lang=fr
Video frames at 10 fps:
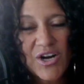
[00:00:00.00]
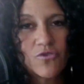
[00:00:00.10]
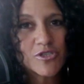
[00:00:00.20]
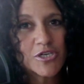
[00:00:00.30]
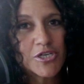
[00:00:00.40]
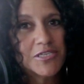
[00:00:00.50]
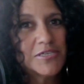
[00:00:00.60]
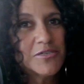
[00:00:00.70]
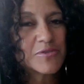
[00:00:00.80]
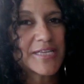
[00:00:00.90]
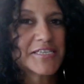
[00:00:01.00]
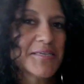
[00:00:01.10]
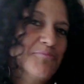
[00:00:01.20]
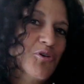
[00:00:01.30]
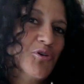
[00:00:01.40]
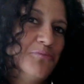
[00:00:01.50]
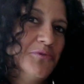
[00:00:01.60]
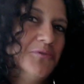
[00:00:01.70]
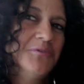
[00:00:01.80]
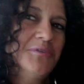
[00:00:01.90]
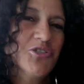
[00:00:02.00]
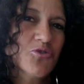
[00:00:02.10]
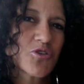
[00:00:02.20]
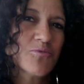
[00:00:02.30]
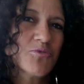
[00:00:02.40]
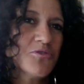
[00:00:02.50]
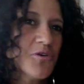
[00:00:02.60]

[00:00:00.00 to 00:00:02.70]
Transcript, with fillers: on va te renier, on t'acceptera plus, des choses comme ça.